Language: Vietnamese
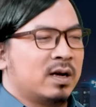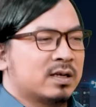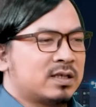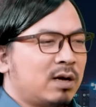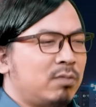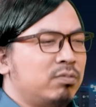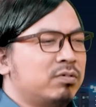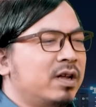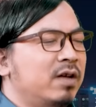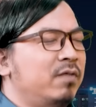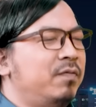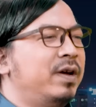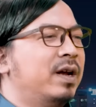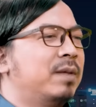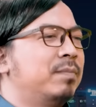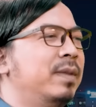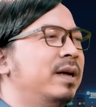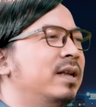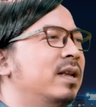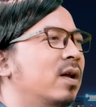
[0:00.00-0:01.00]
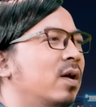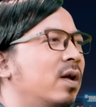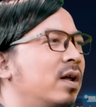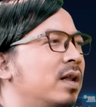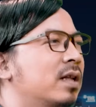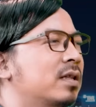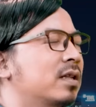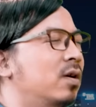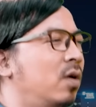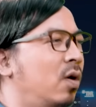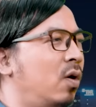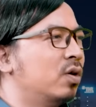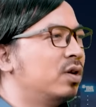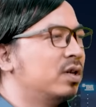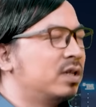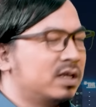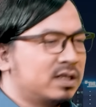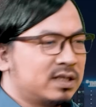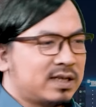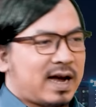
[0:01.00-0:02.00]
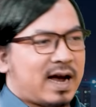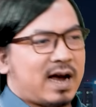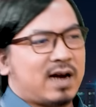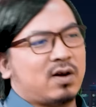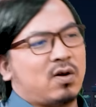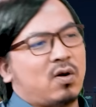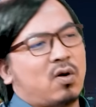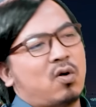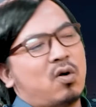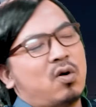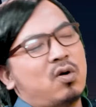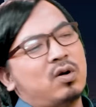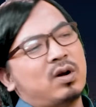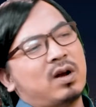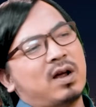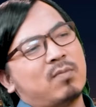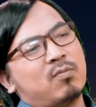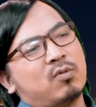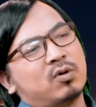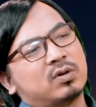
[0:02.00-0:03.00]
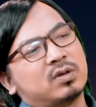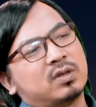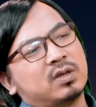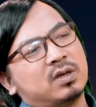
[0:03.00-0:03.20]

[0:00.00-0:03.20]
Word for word: ở trong tiếng việt mình nói là từ hộ nhưng thực ra nó là một